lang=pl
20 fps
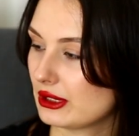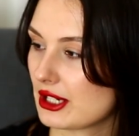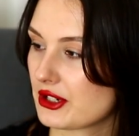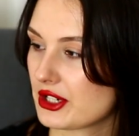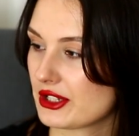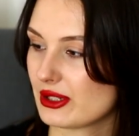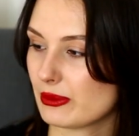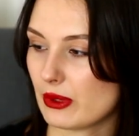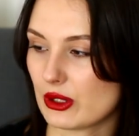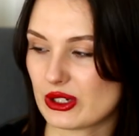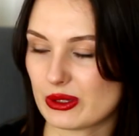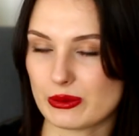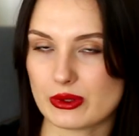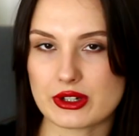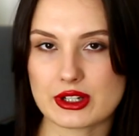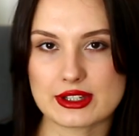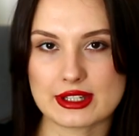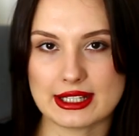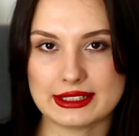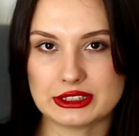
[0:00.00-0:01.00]
także zobaczymy,
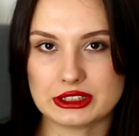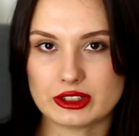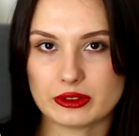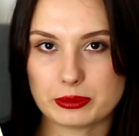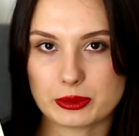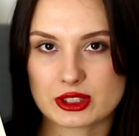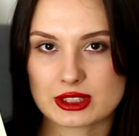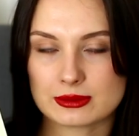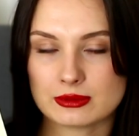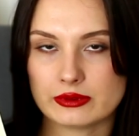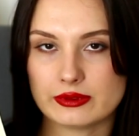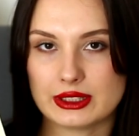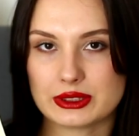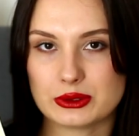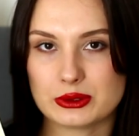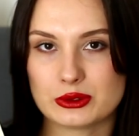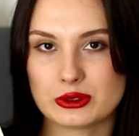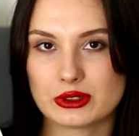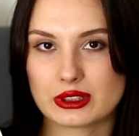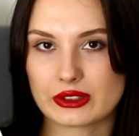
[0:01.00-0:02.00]
czy znajdzie się w
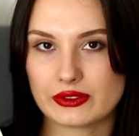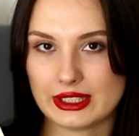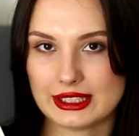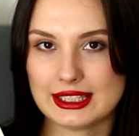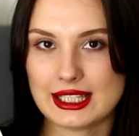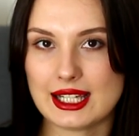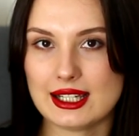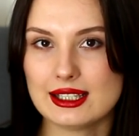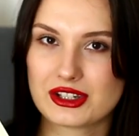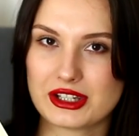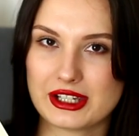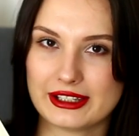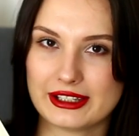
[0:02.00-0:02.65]
podsumowaniu kwietnia, czy